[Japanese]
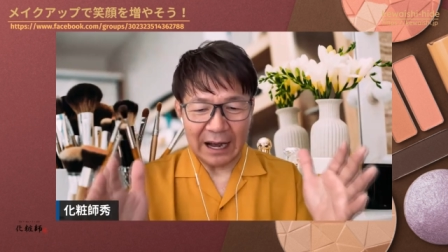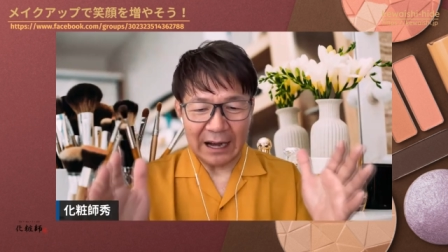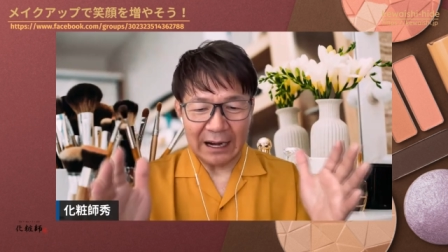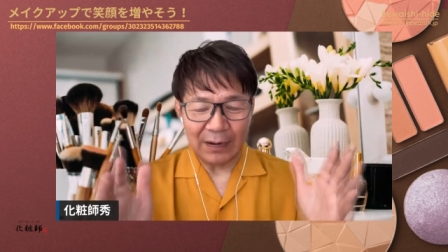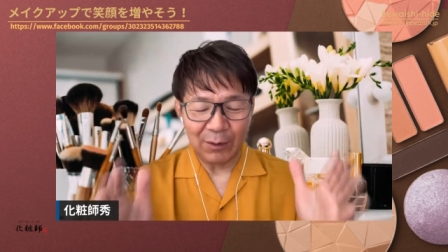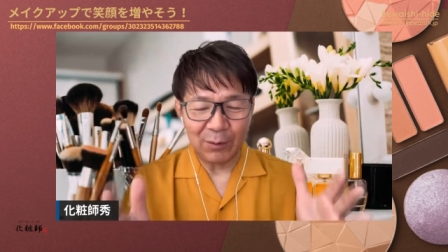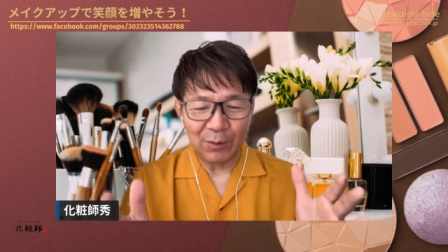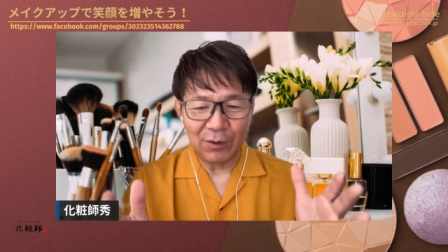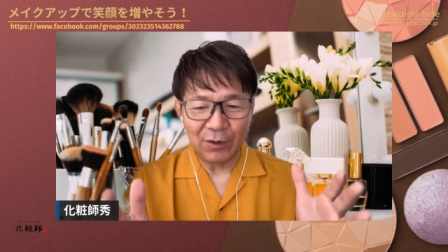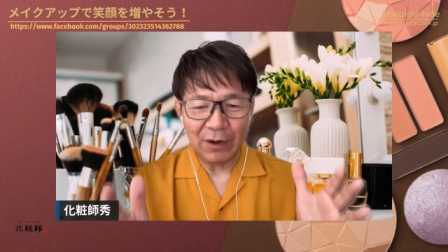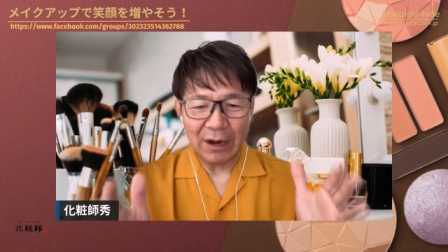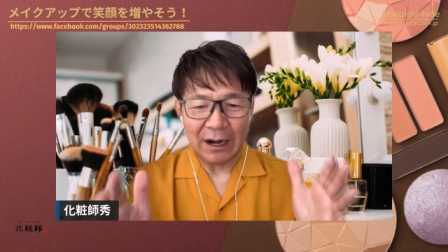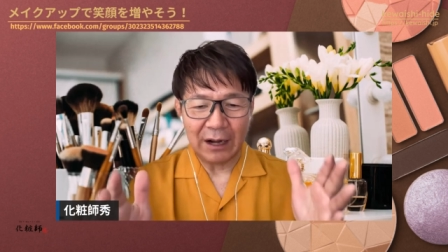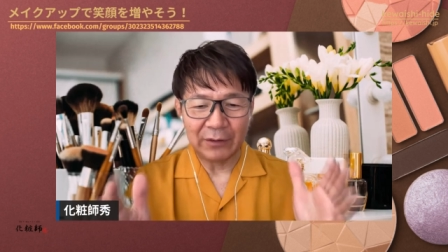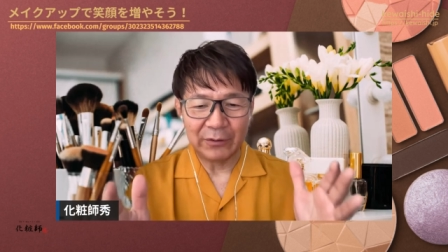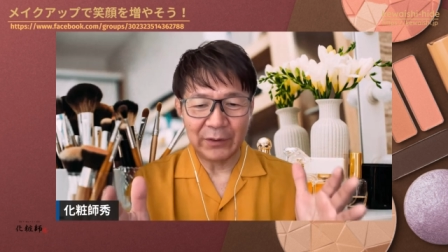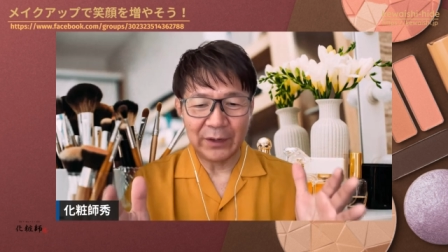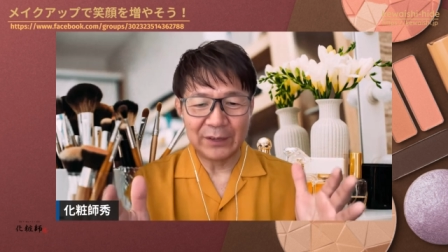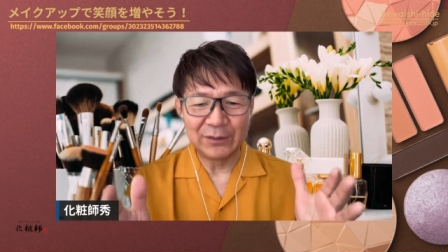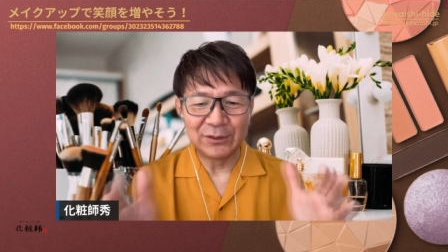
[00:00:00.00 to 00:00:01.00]

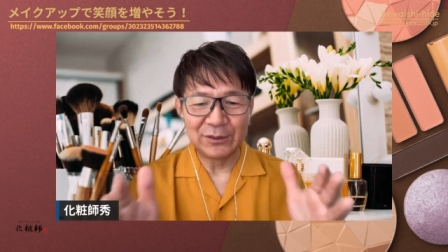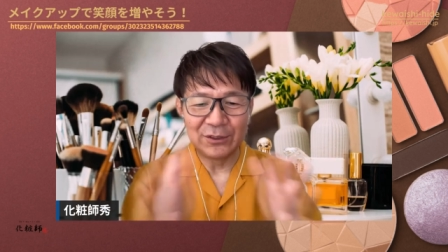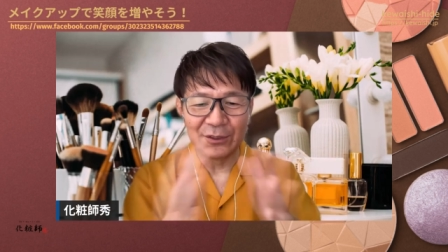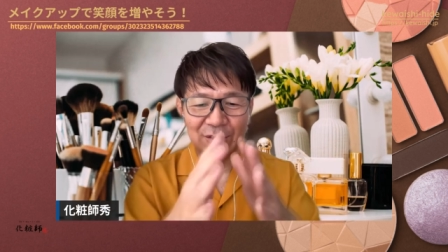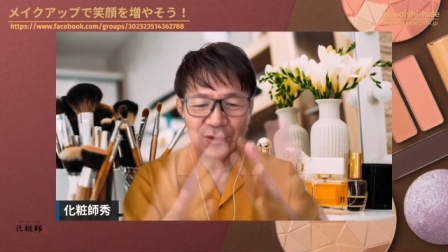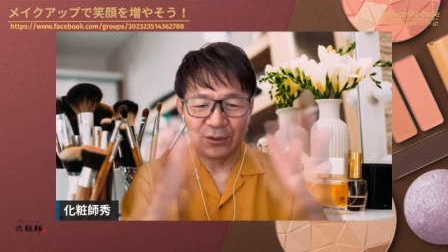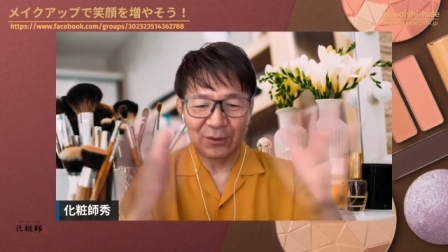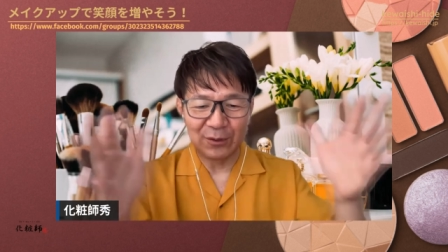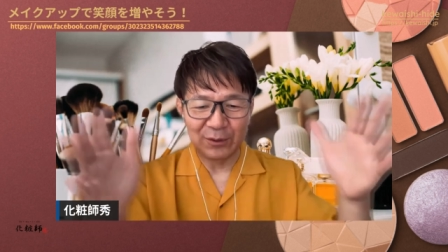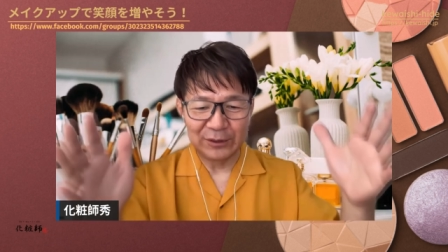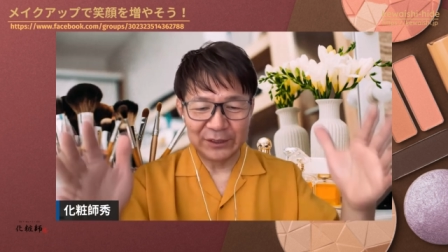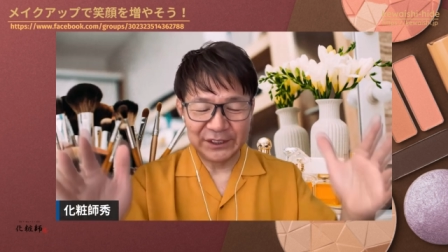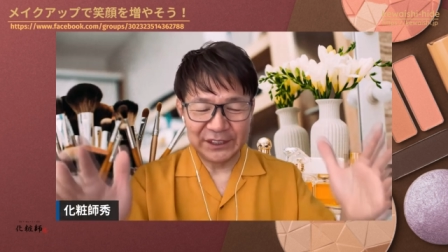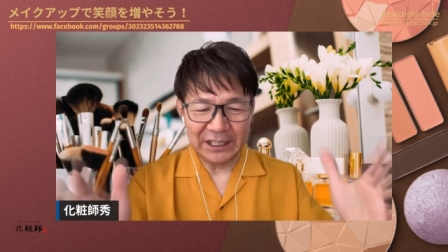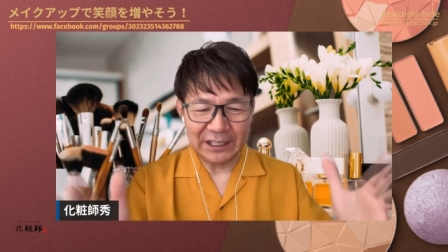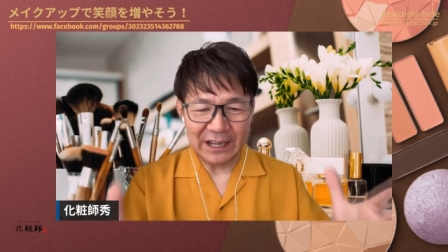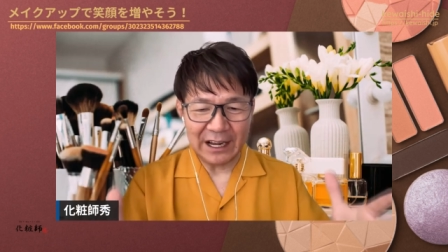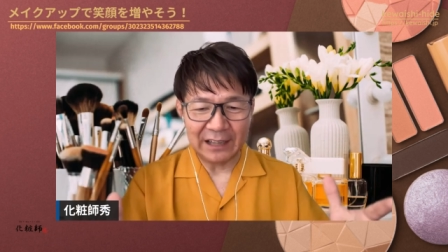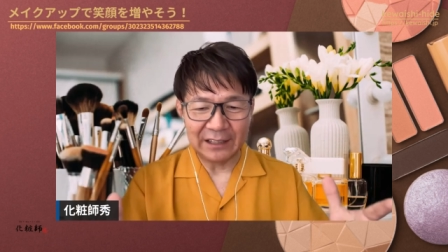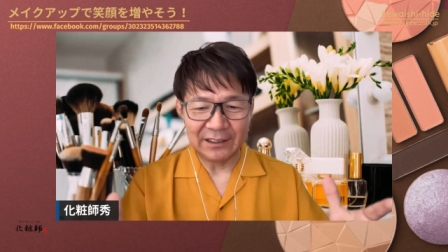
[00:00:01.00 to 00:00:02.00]
アラフォーアラフィフのこういう
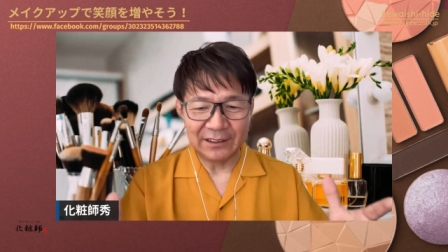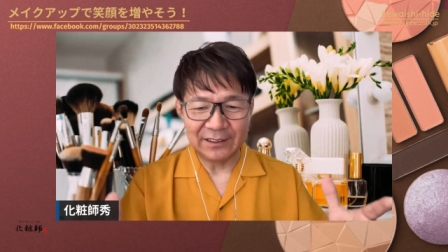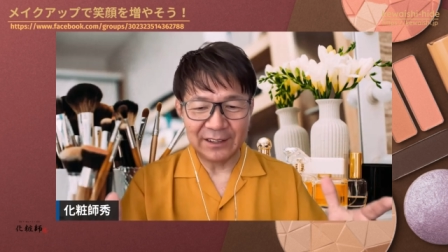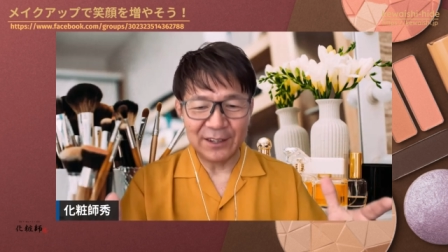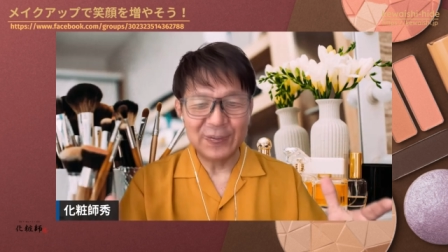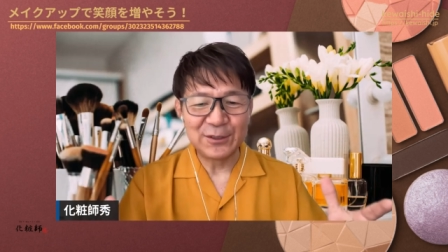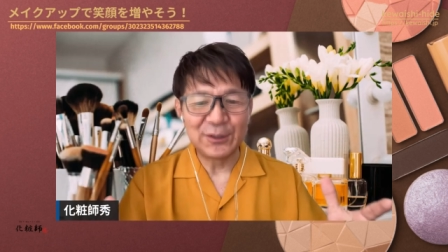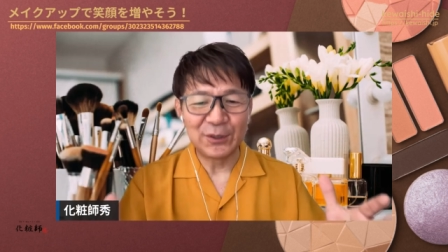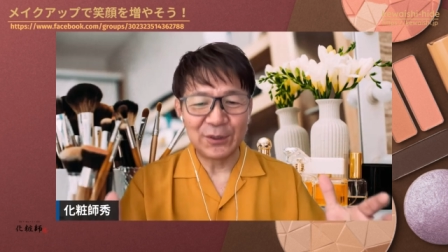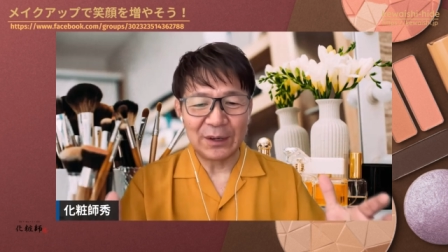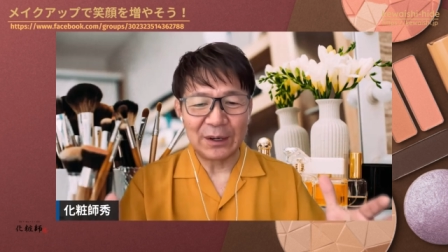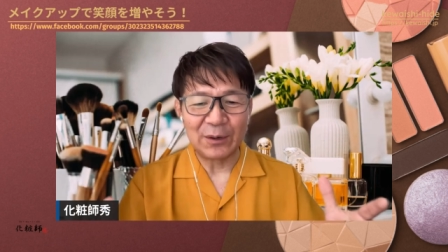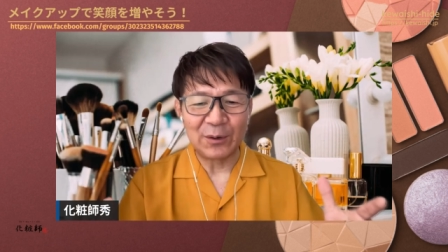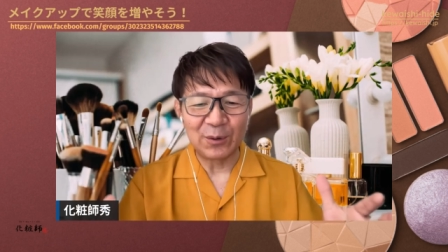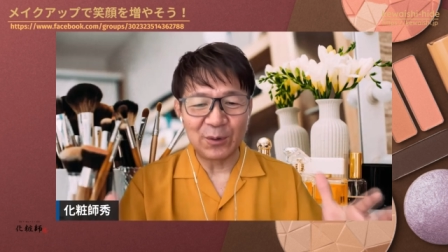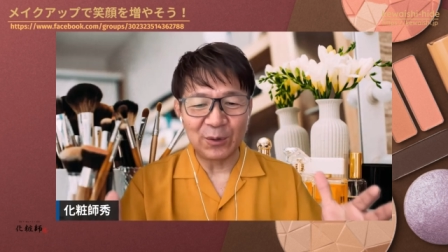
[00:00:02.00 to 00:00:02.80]
世代っていうのは